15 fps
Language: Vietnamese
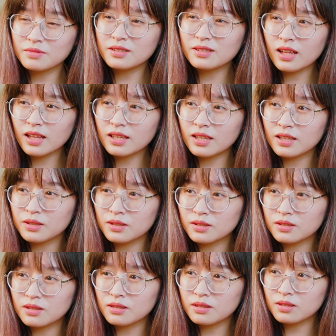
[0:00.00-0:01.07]
thực ra thì
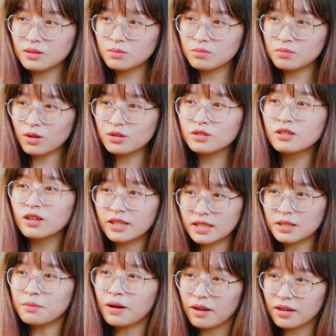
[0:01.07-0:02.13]
mọi người
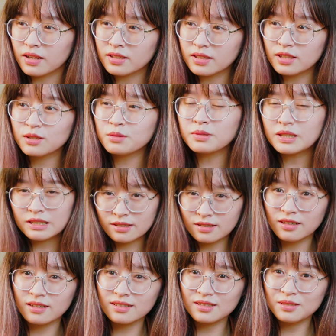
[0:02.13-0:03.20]
thì bảo là nhìn nó bình
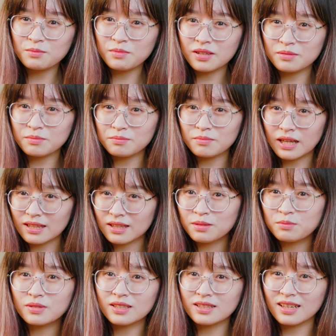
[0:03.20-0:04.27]
thường nhưng mà bản
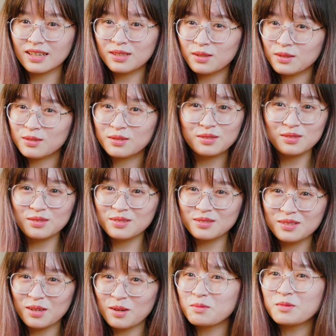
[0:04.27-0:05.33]
thân mình thấy nó
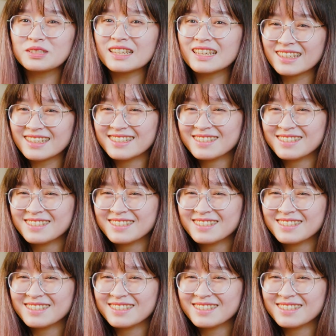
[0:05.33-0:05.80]
không xinh